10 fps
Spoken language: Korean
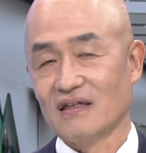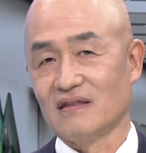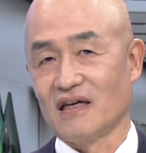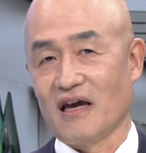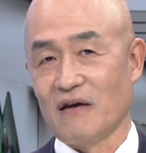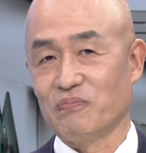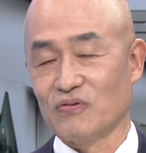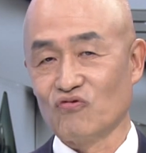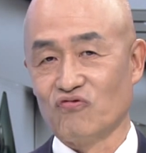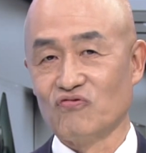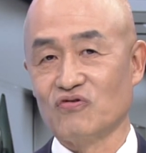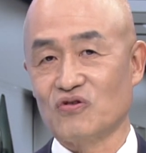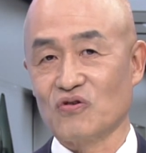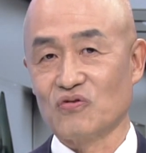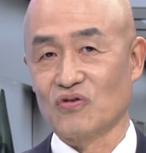근데 애플은
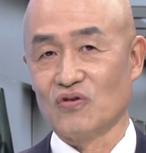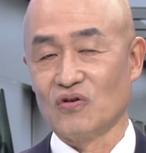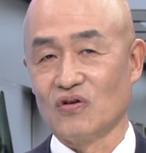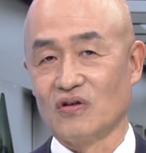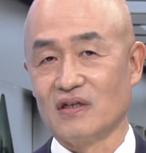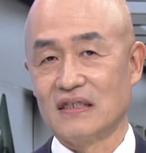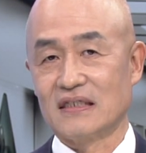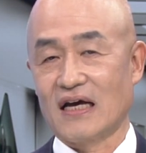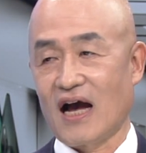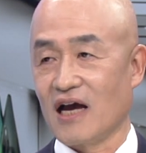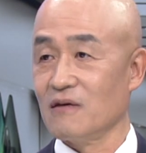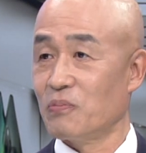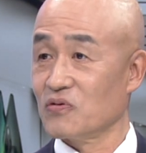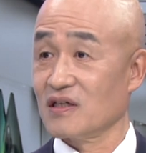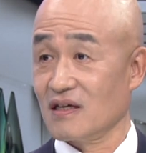궁극적으로 이제
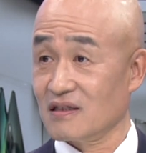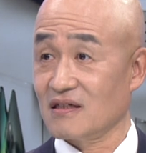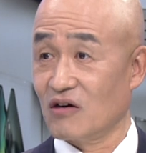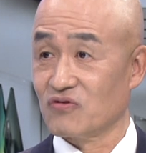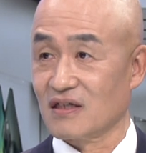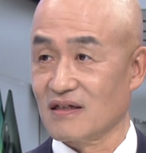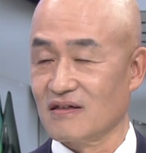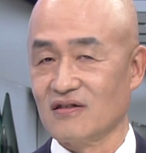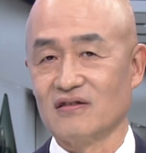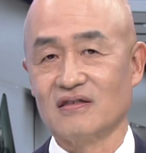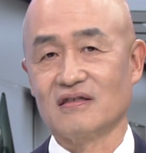아이폰이 캐시카우잖아요.